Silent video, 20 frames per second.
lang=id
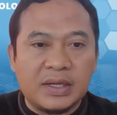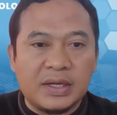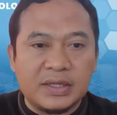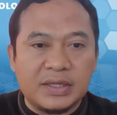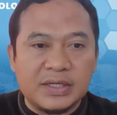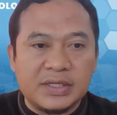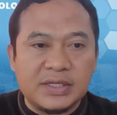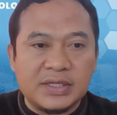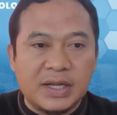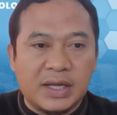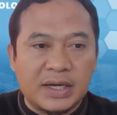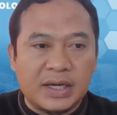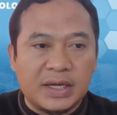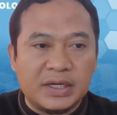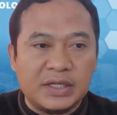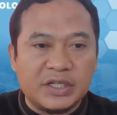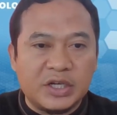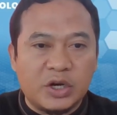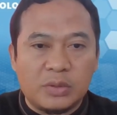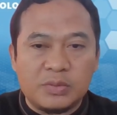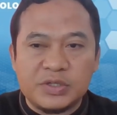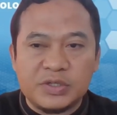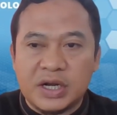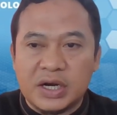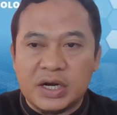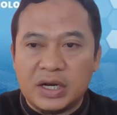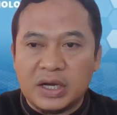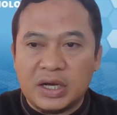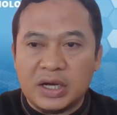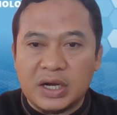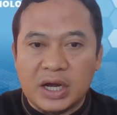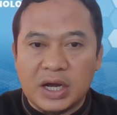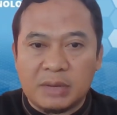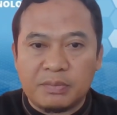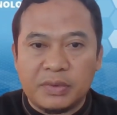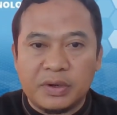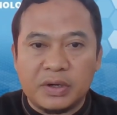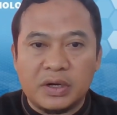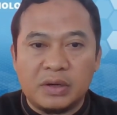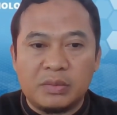Nanti silakan dijawab secara
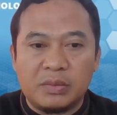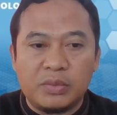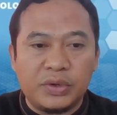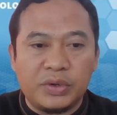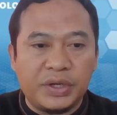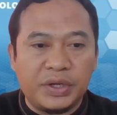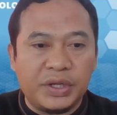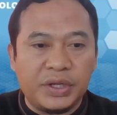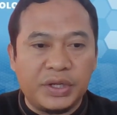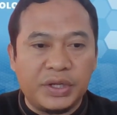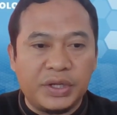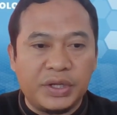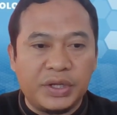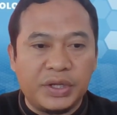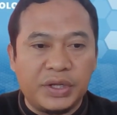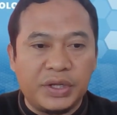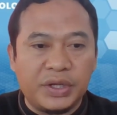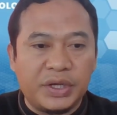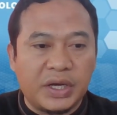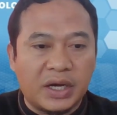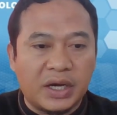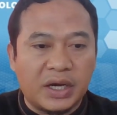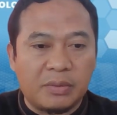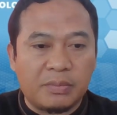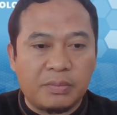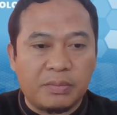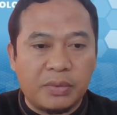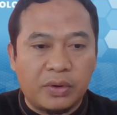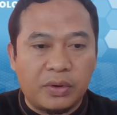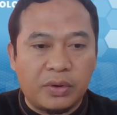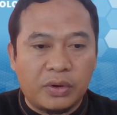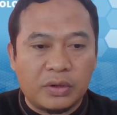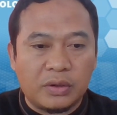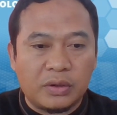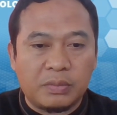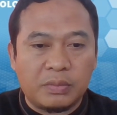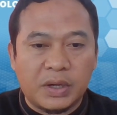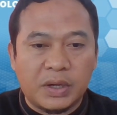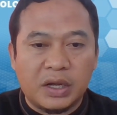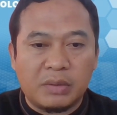lengkap, kemudian diupload
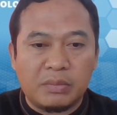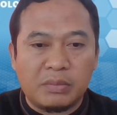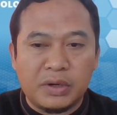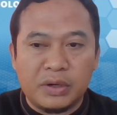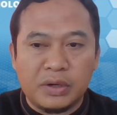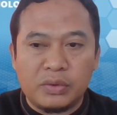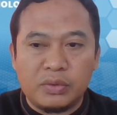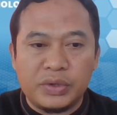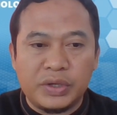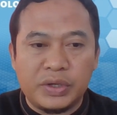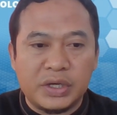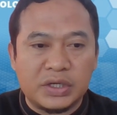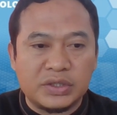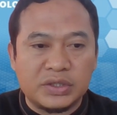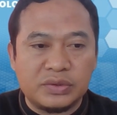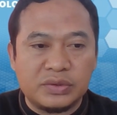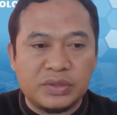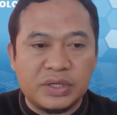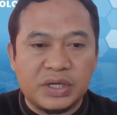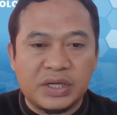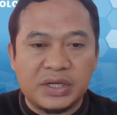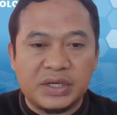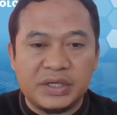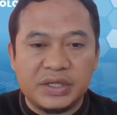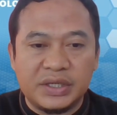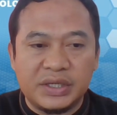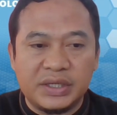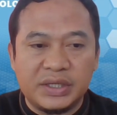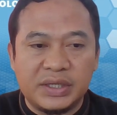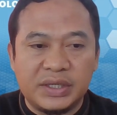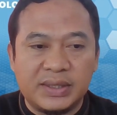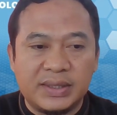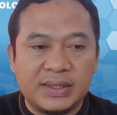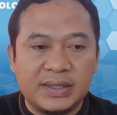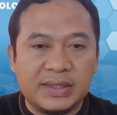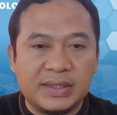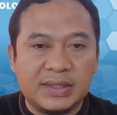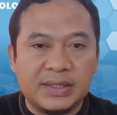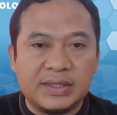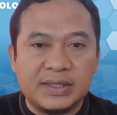pada menu yang sudah
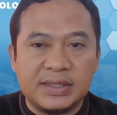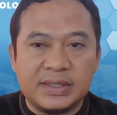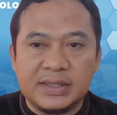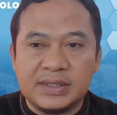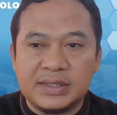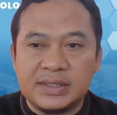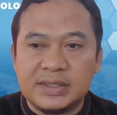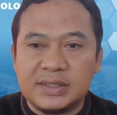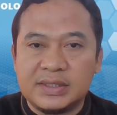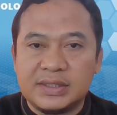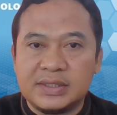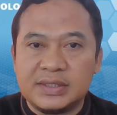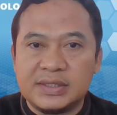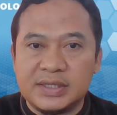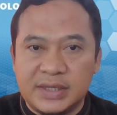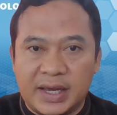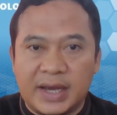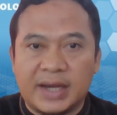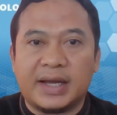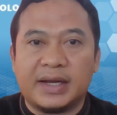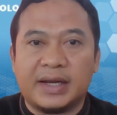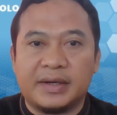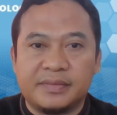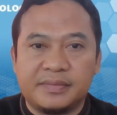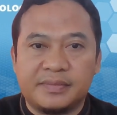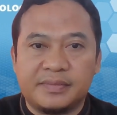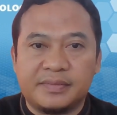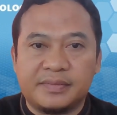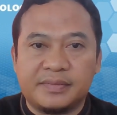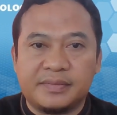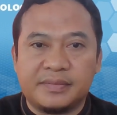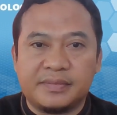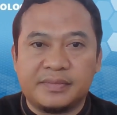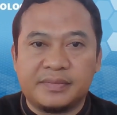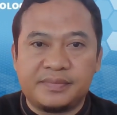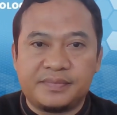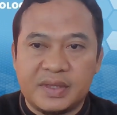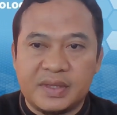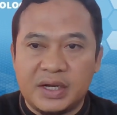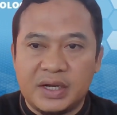disediakan
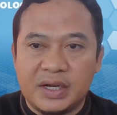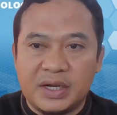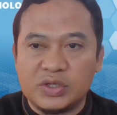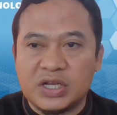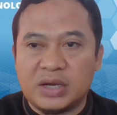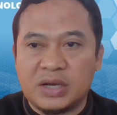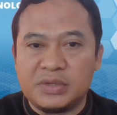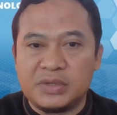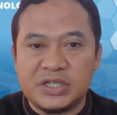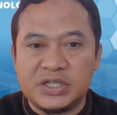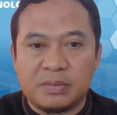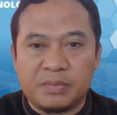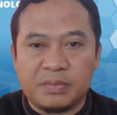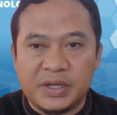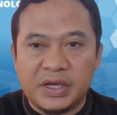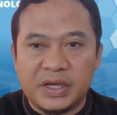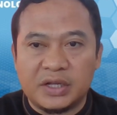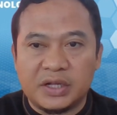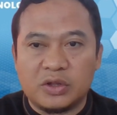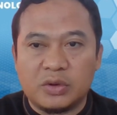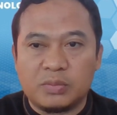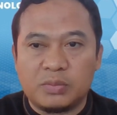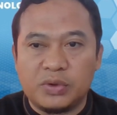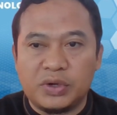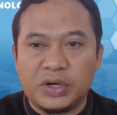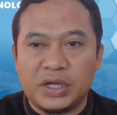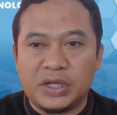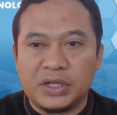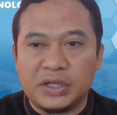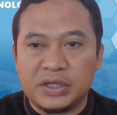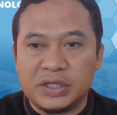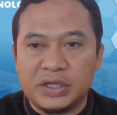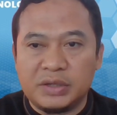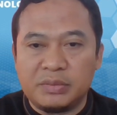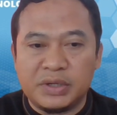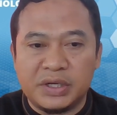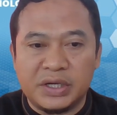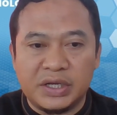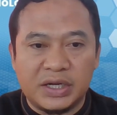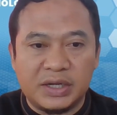tidak usah menjapri ataupun nanti
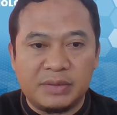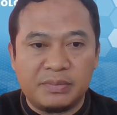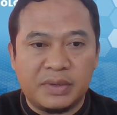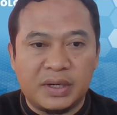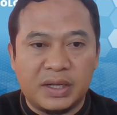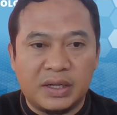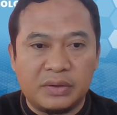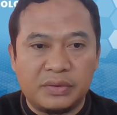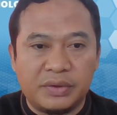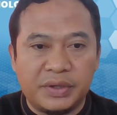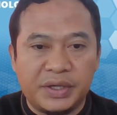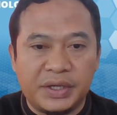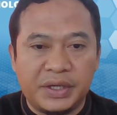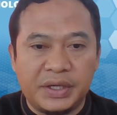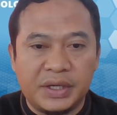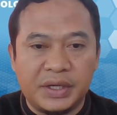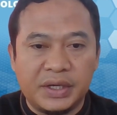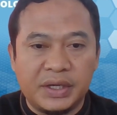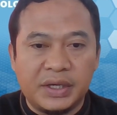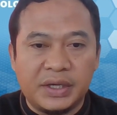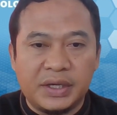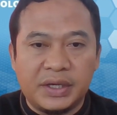mengirim melalui